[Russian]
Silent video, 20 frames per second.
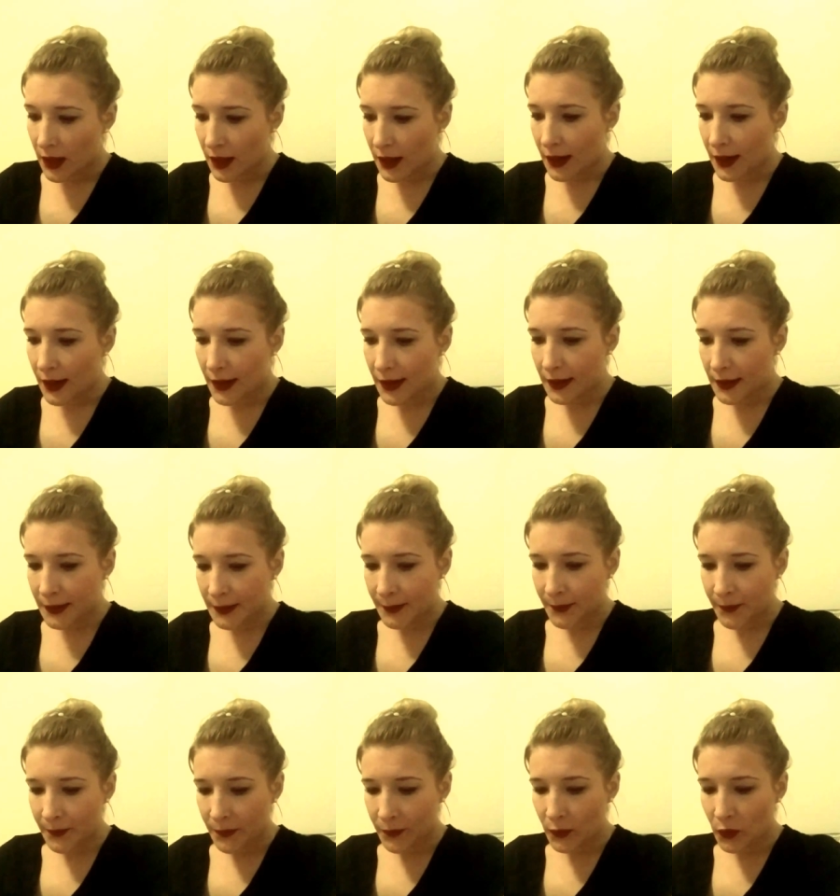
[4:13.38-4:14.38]

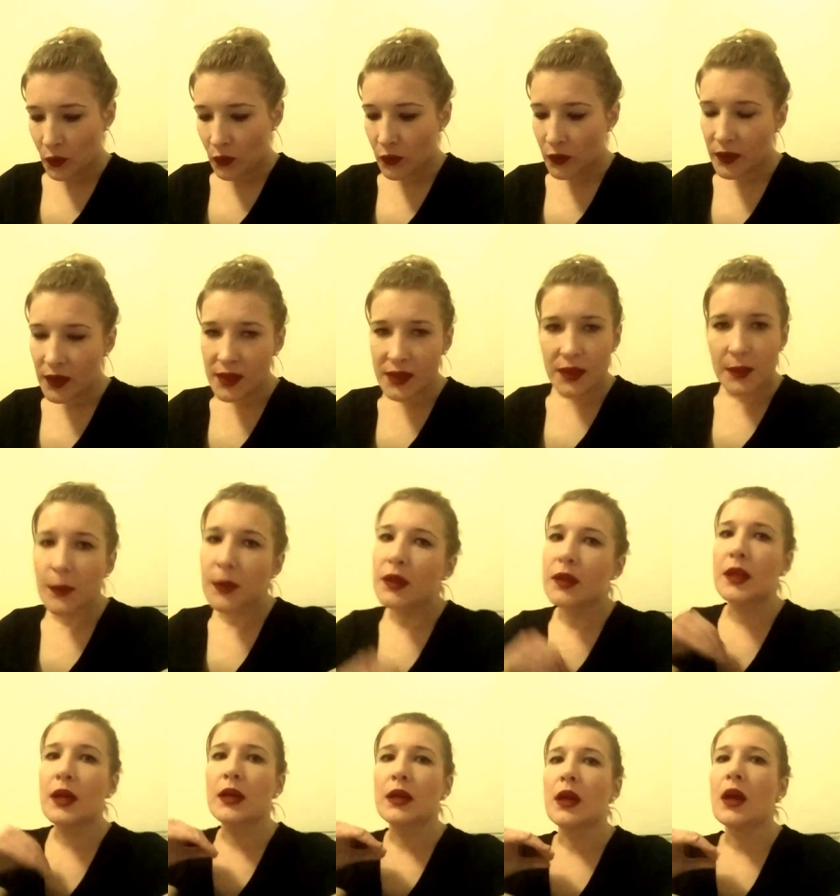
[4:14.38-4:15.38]
но вот если мне
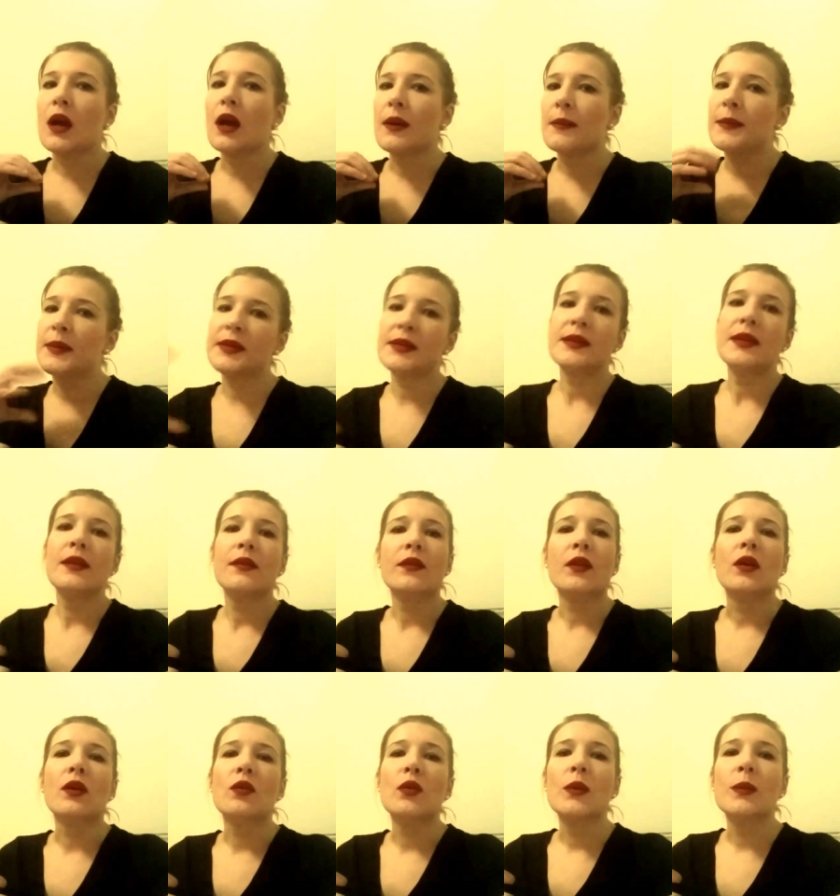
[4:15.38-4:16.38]
так объяснить в
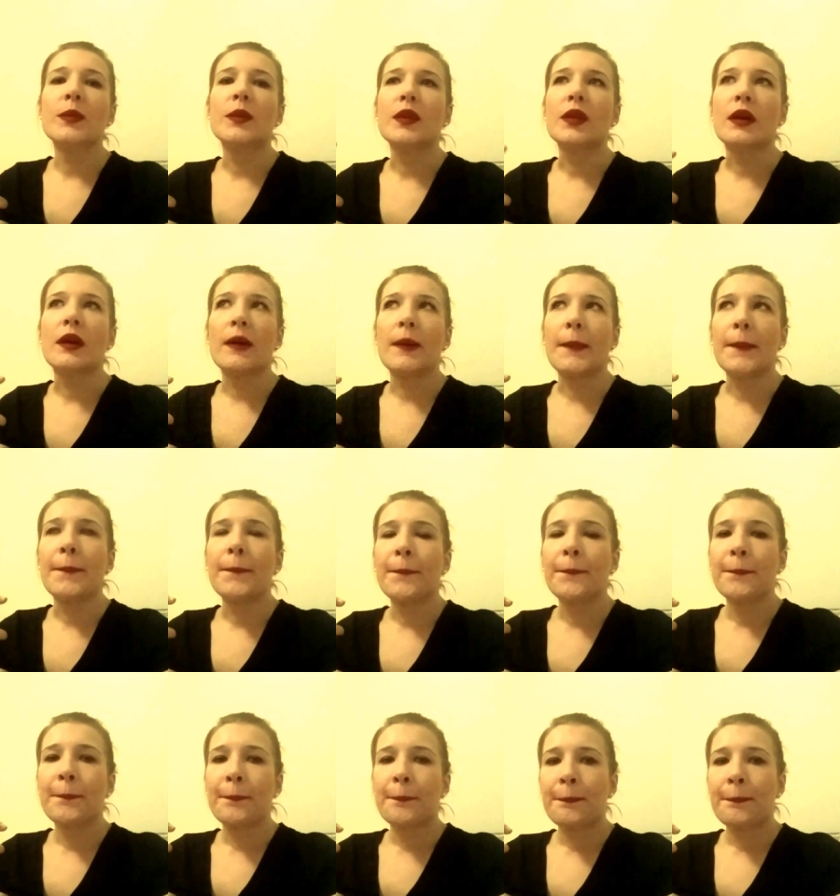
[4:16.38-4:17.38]
каком-то